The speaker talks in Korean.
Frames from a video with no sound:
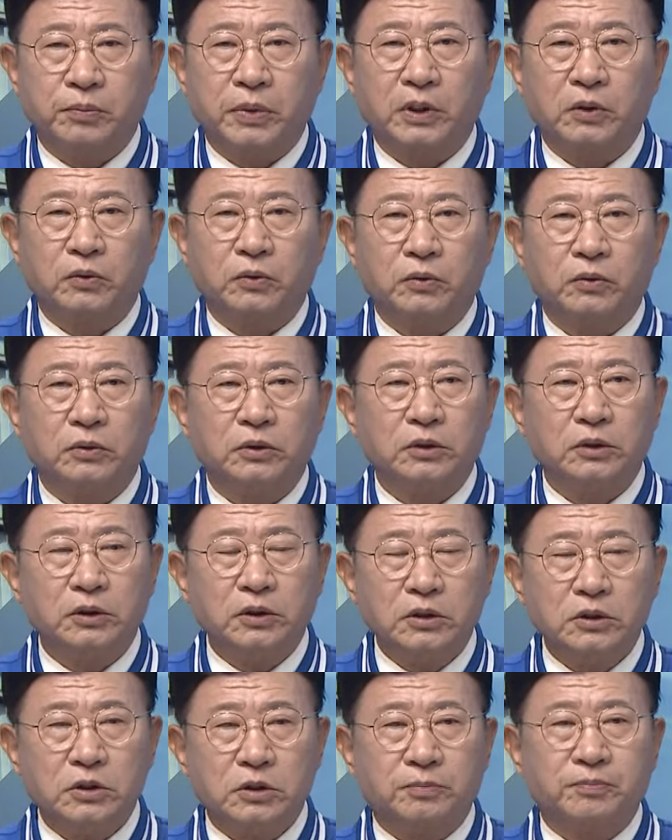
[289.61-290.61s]
바로
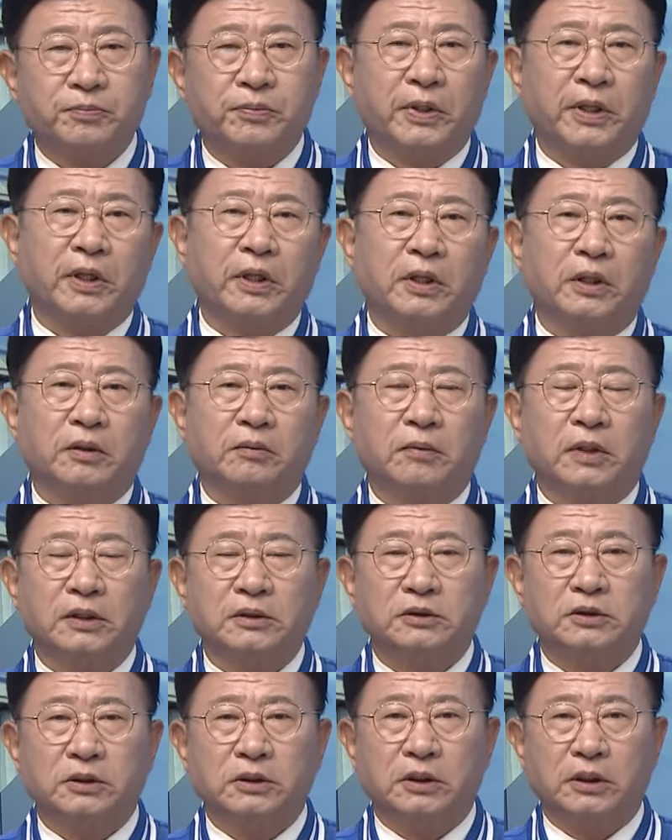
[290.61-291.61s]
인접해
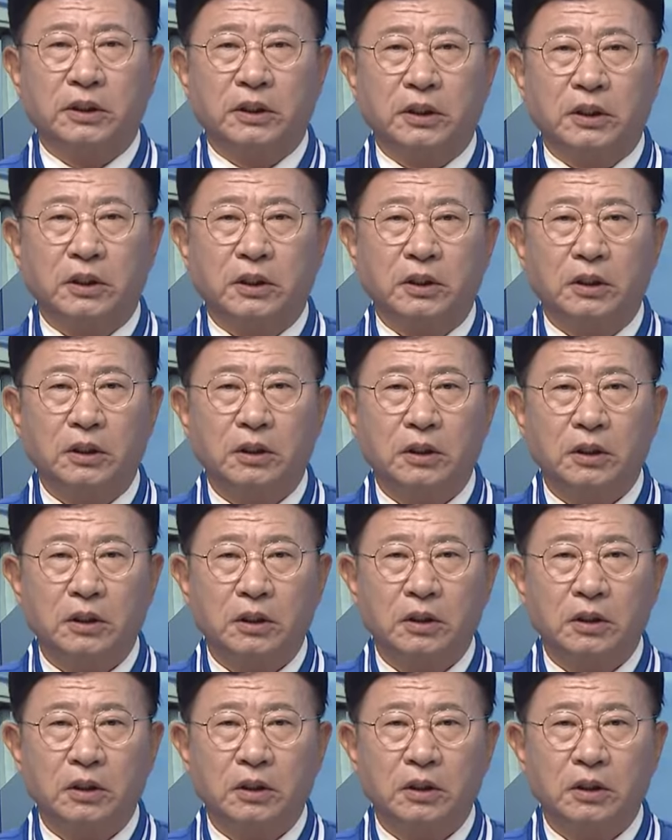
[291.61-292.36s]
한 지역에